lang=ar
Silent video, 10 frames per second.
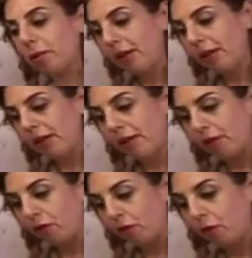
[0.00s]
للناس
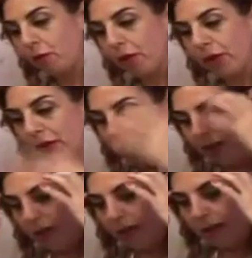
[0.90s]
يجوا يشوفوا
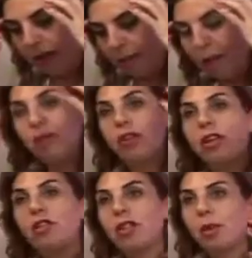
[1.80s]

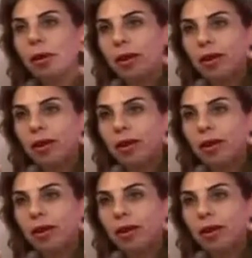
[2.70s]
الايماجينيشن تبع